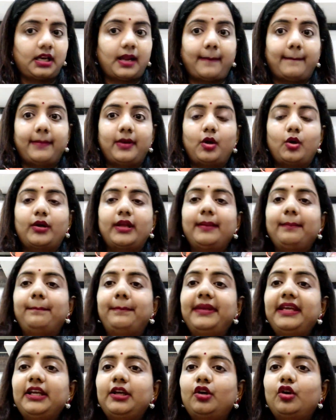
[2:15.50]
நம்மளுடைய
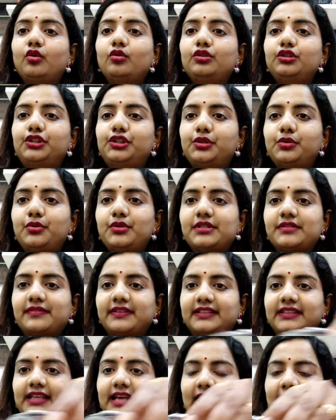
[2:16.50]
பீட்ரூட் ஜூஸ்
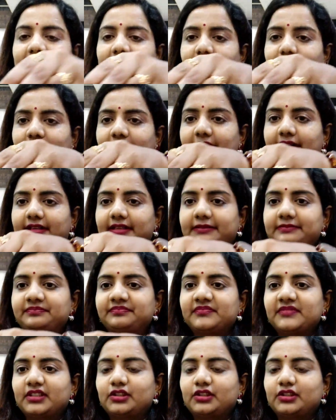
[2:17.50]
வந்து ஆட் பண்ணுறேன்